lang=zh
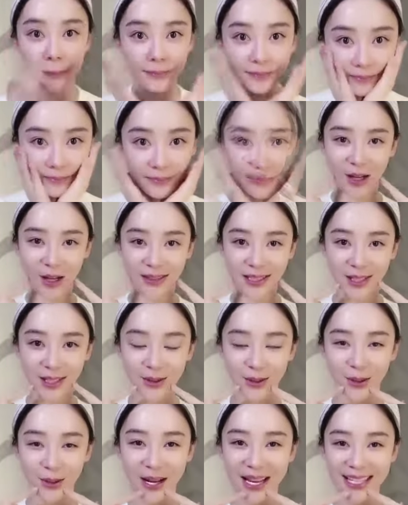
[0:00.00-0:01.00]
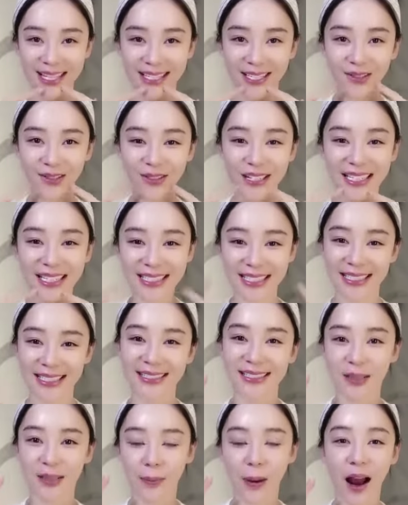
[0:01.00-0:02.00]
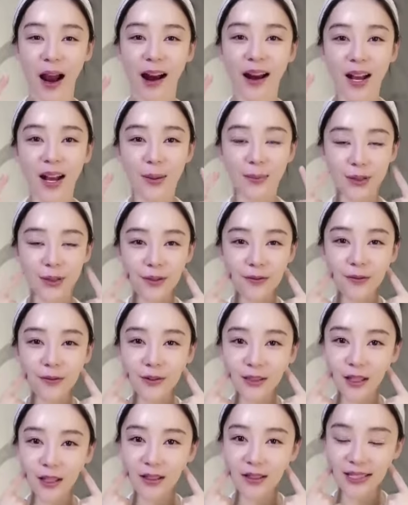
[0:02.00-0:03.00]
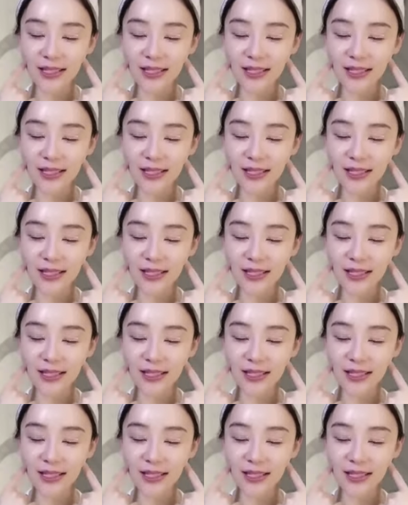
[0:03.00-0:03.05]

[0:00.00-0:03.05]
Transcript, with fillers: 就好像做完一个微型 SPA，皮肤呢